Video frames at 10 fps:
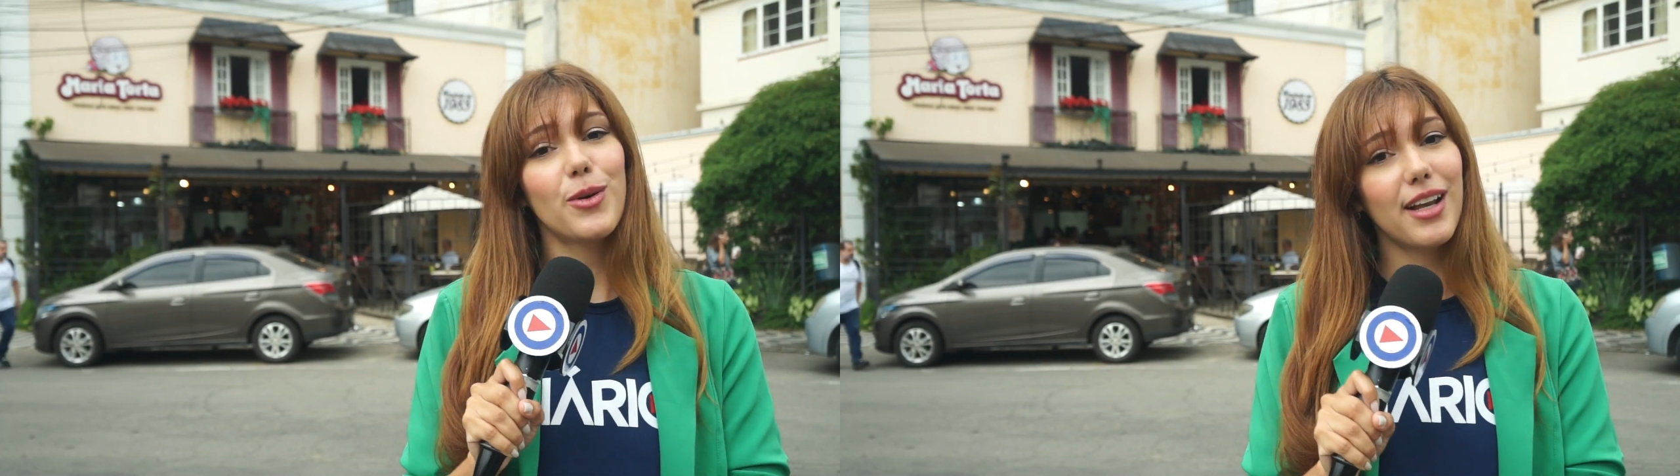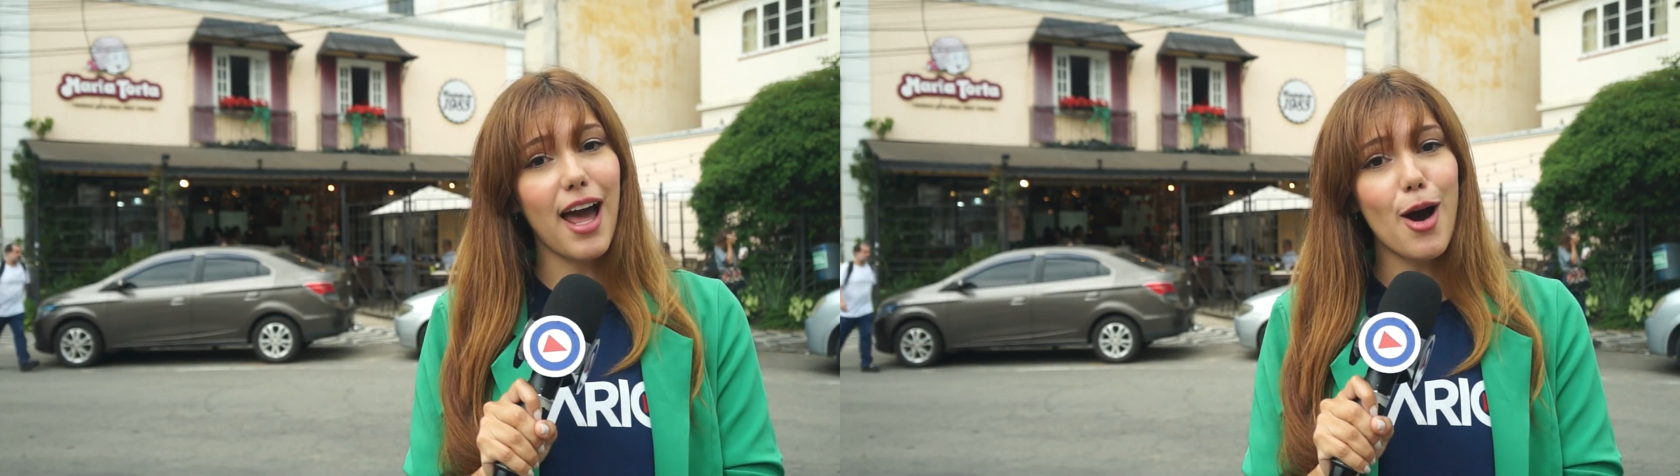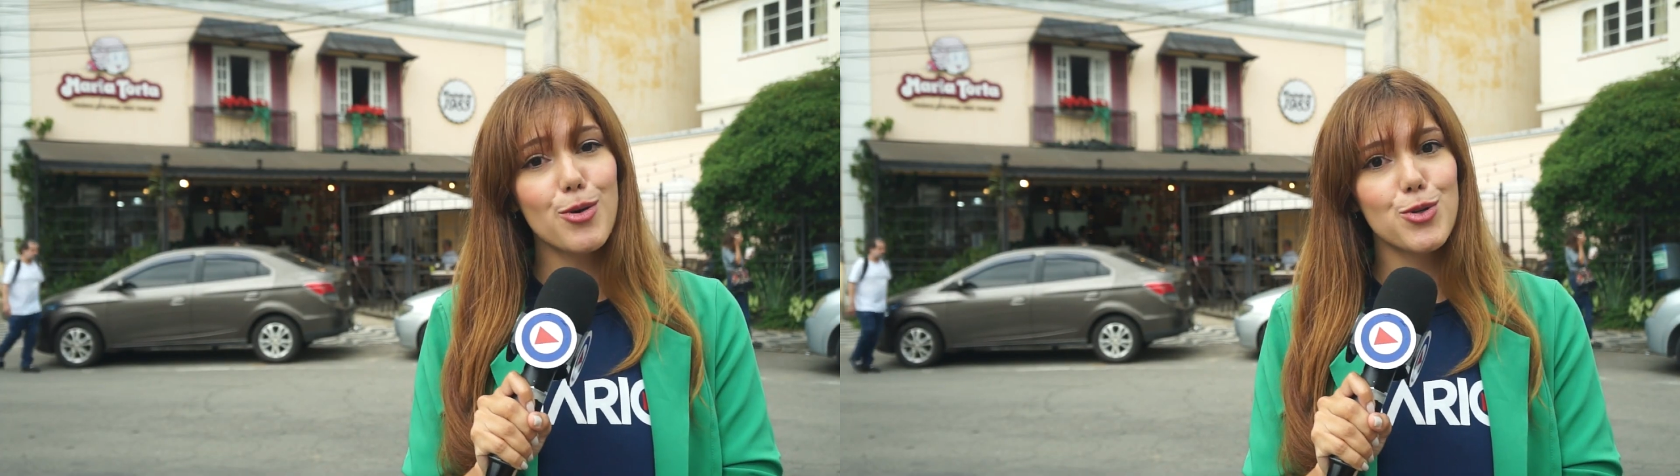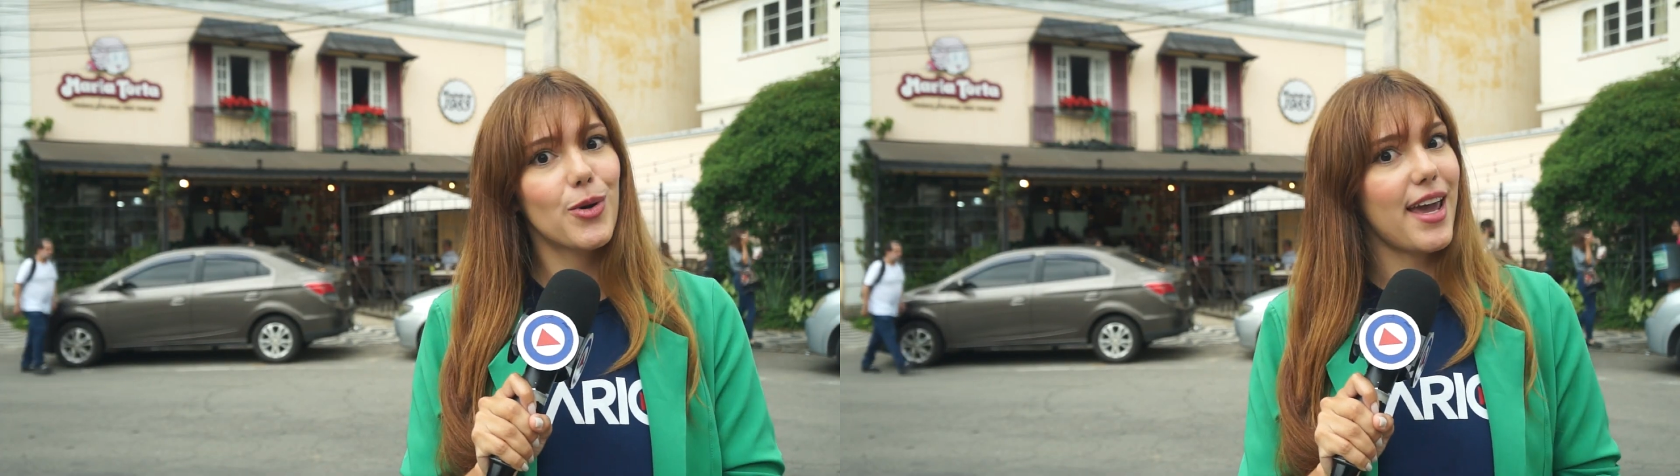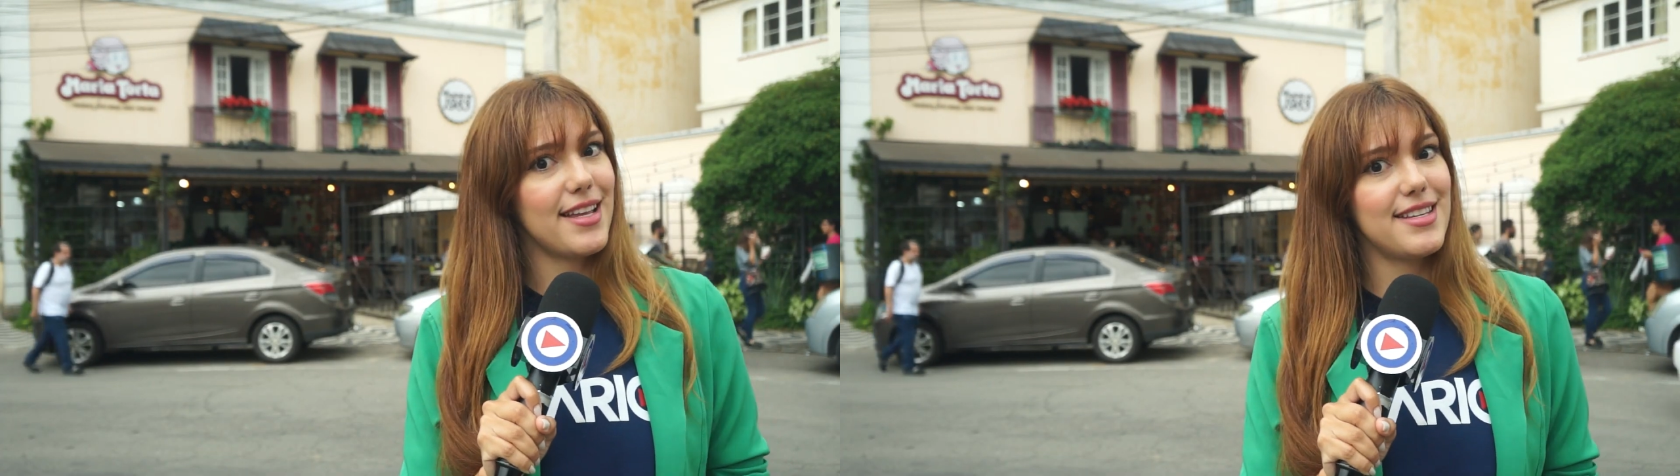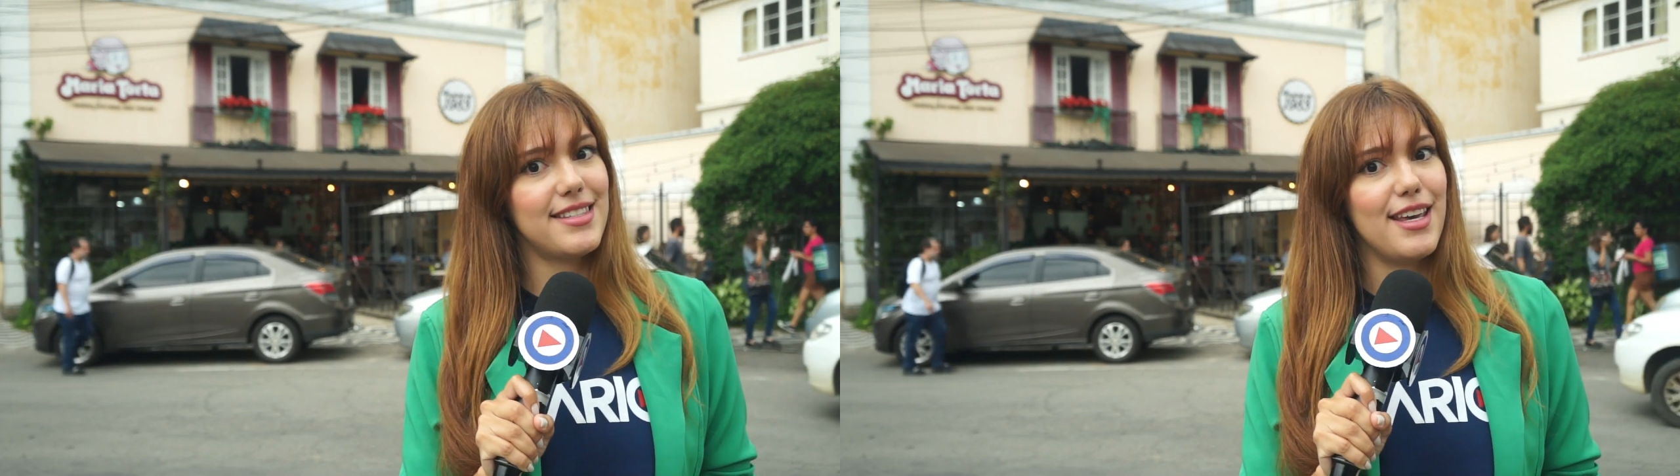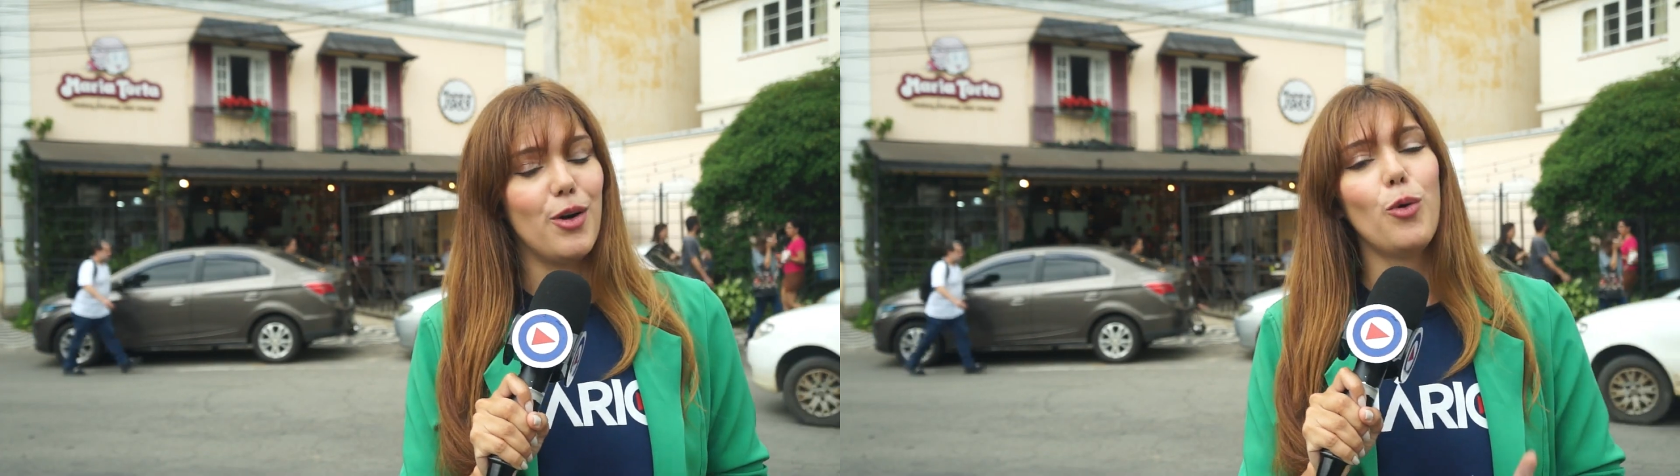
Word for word: o Cláudio, quer dizer,